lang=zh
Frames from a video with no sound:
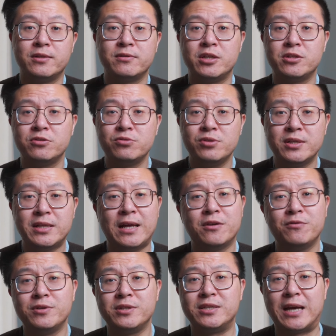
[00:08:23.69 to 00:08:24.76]
但是最大的
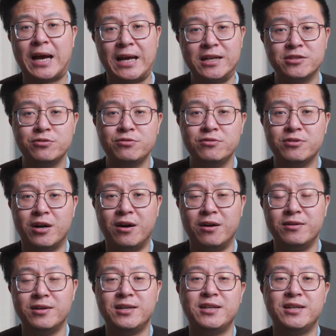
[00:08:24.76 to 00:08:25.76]
问题还是续航。